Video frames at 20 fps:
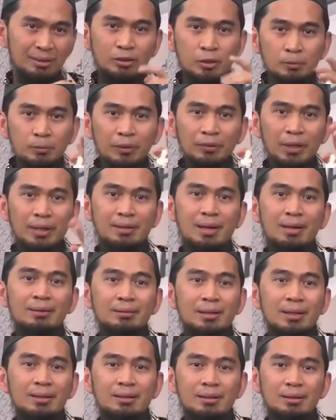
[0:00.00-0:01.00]
Di satu
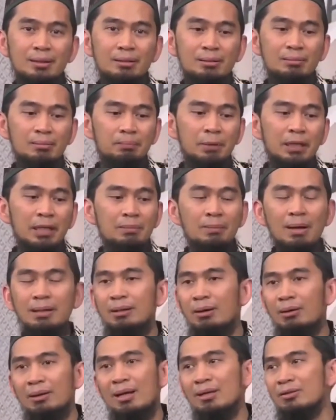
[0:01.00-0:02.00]
pertanyaan tadi,
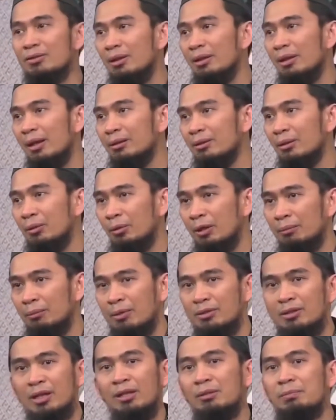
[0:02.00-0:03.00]
pilih mana orang soleh atau
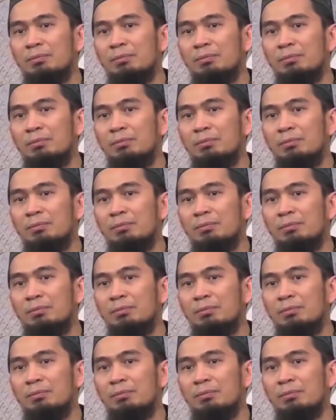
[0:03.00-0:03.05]
ulama?